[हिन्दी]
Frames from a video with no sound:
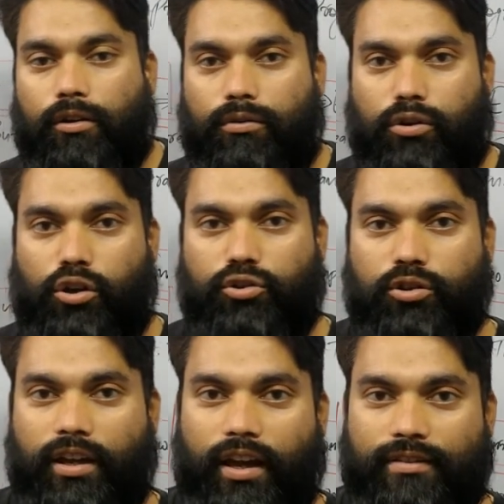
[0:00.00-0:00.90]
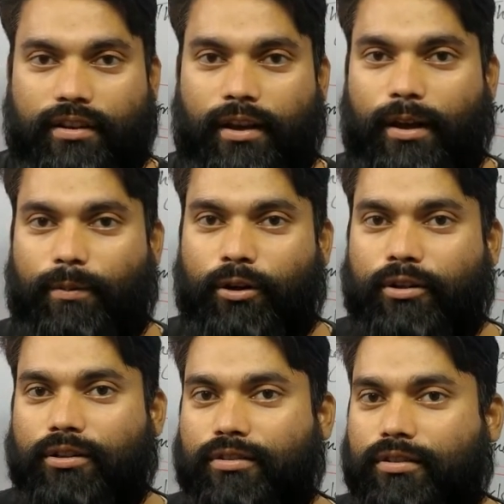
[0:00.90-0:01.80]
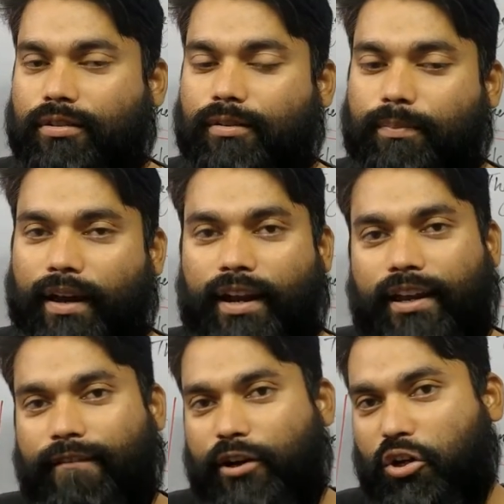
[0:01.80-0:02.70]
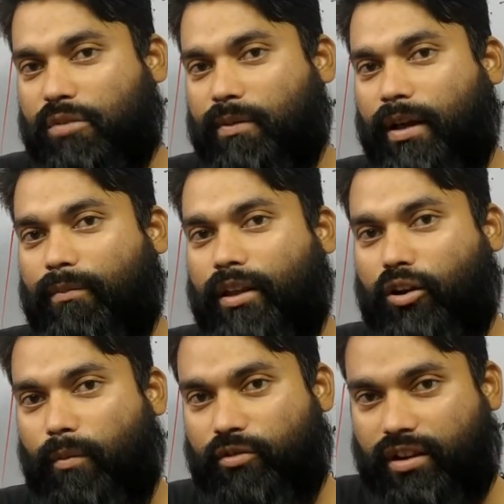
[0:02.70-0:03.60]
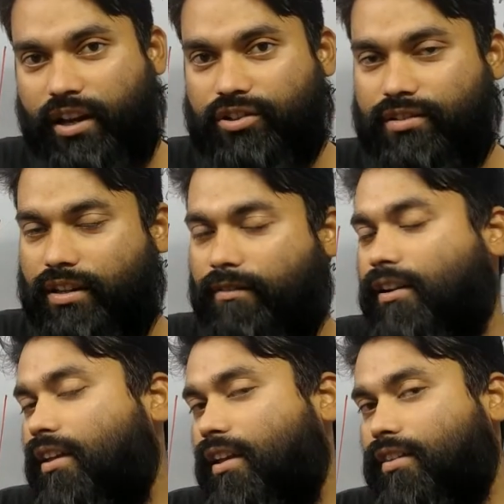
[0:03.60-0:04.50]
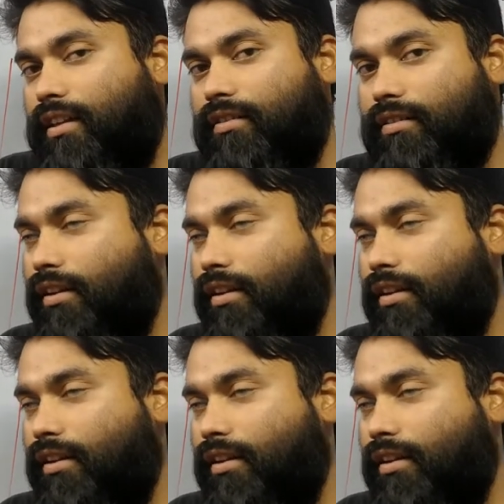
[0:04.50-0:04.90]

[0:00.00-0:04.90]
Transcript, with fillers: तो दोस्तों कैसे हैं आप लोग पहले के वीडियोस में हमने इकोनॉमिक्स के लेक्चर्स कवर किए थे